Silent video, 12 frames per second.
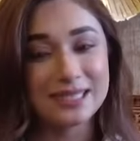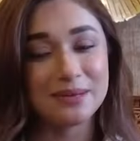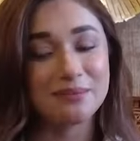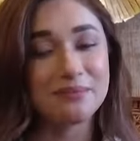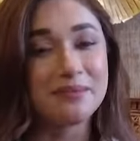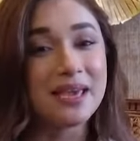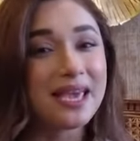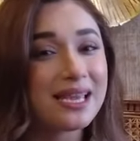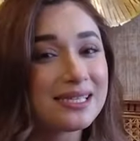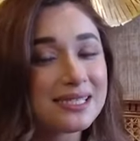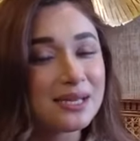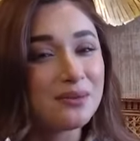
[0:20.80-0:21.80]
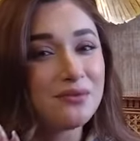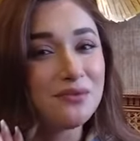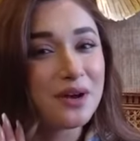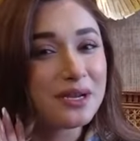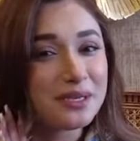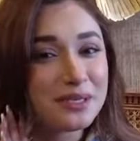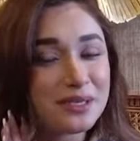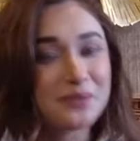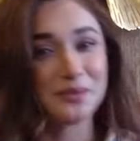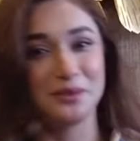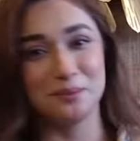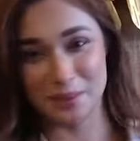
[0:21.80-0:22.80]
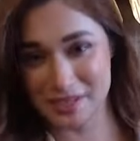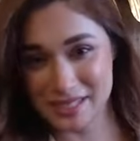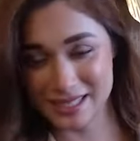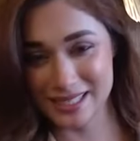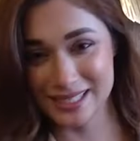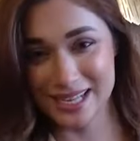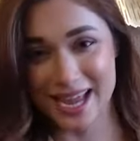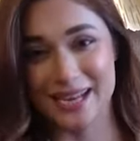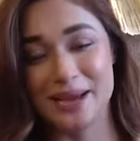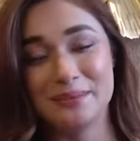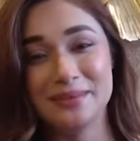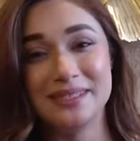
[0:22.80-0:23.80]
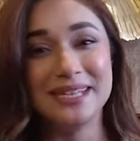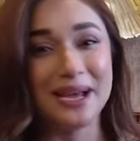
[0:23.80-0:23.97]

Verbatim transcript: इज़ अमेजिंग वंडरफुल पर्सन एंड आई एम